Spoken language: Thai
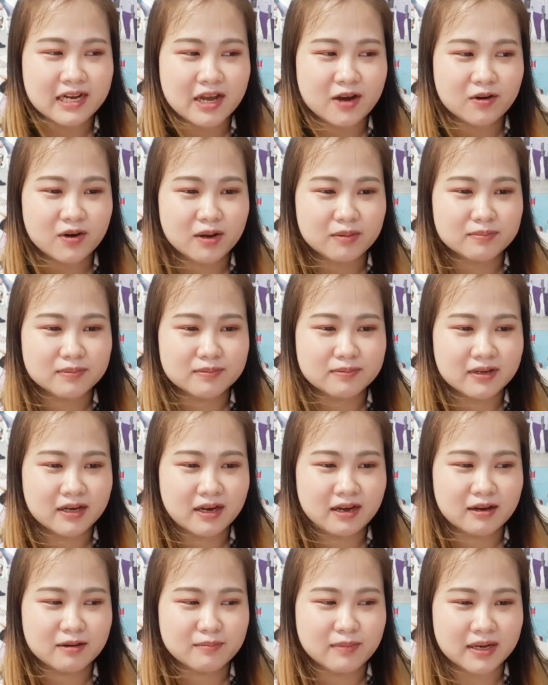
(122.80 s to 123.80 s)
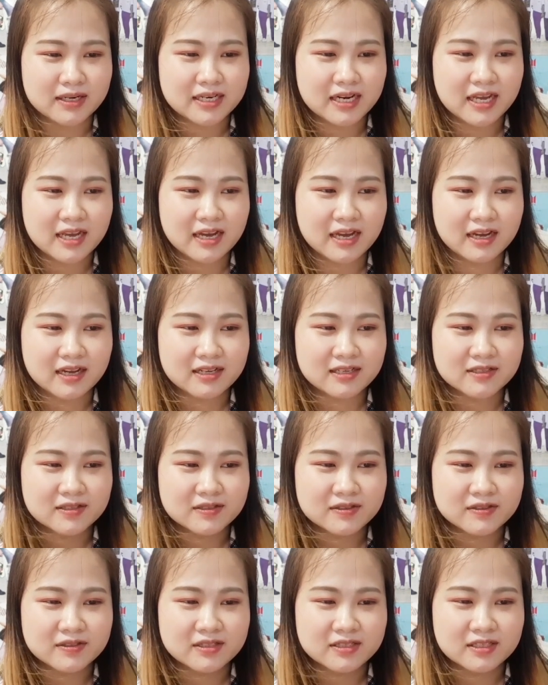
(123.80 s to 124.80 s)
เดียวกับ เอลมักเน่อะ
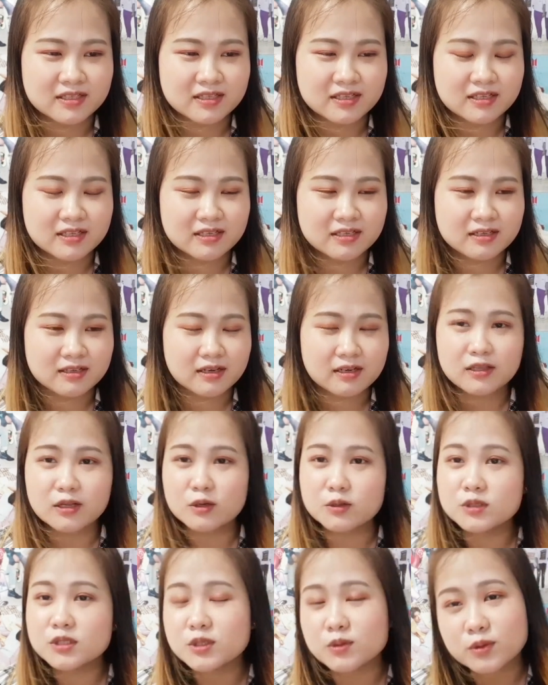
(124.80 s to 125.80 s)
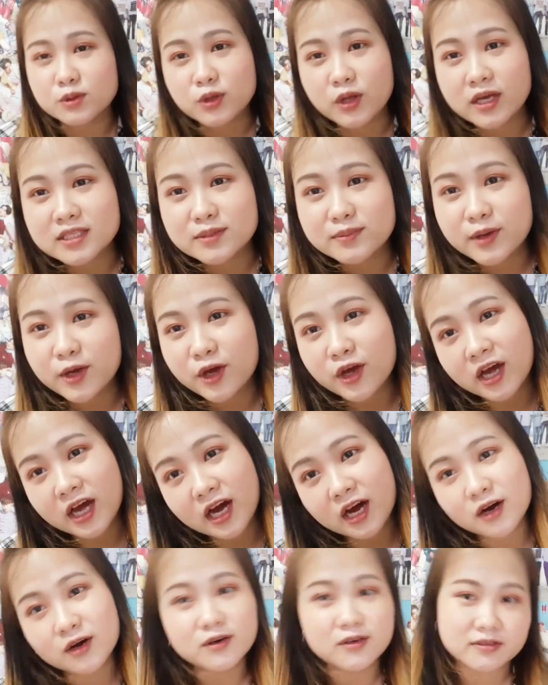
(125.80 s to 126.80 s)
แต่รู้สึกว่าตัวเองจะไม่ค่อย
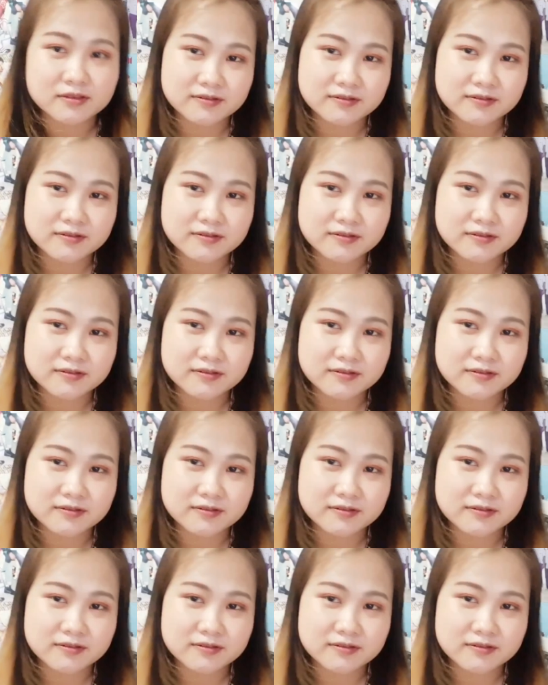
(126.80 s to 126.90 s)
เข้า